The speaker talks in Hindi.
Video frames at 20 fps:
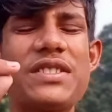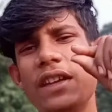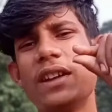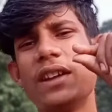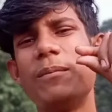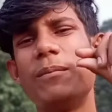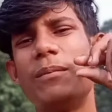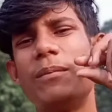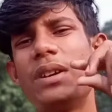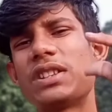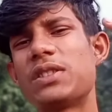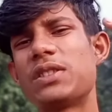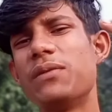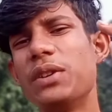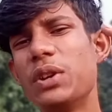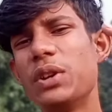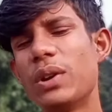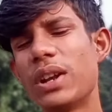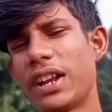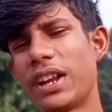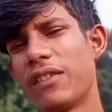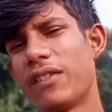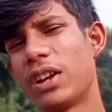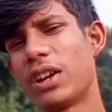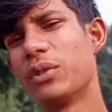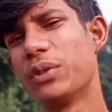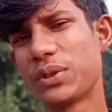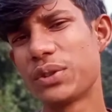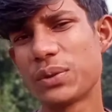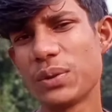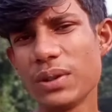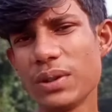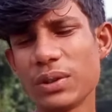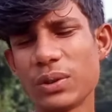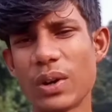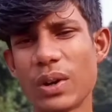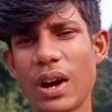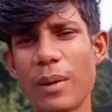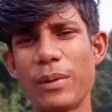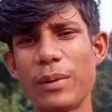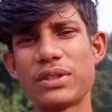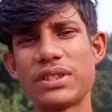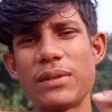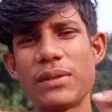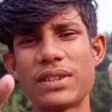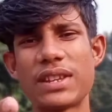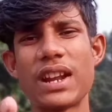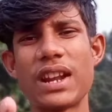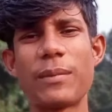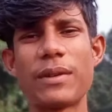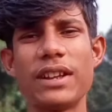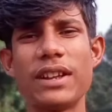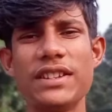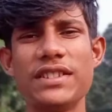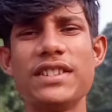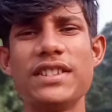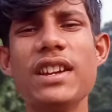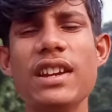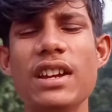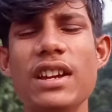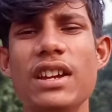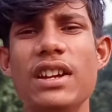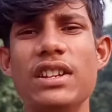एकदम मस्त वीडियो लाने वाला हूँ दोस्तों तो आप लोग सब्सक्राइब कर लीजिए